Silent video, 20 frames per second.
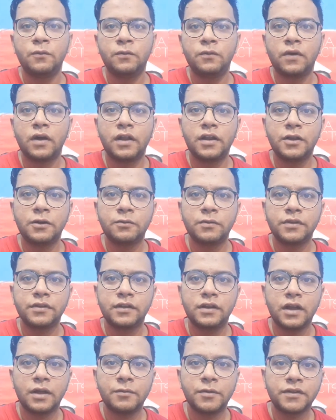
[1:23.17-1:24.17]
वालेकुम
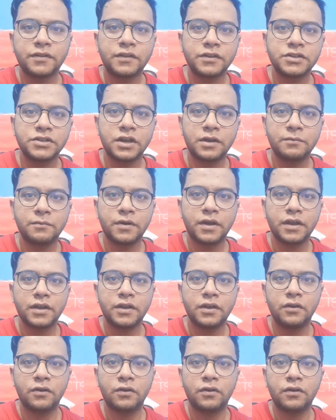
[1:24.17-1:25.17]
असलम भाई
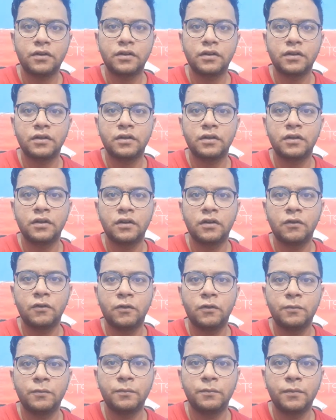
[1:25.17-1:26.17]
और
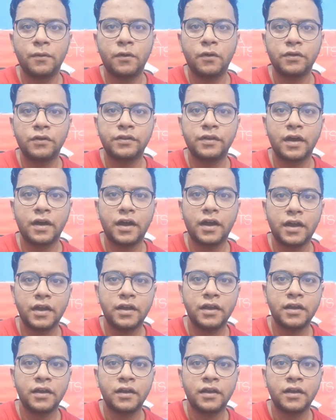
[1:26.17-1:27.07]
ओम बॉस हाय